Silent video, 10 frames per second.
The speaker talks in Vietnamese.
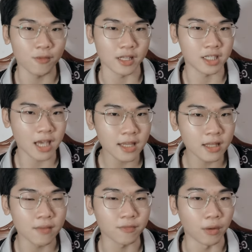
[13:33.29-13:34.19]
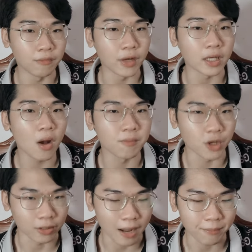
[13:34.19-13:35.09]
và trái tim vĩnh viễn không
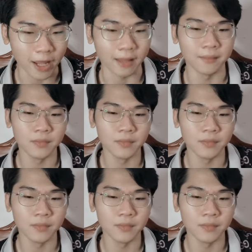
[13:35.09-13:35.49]
ngừng đập này.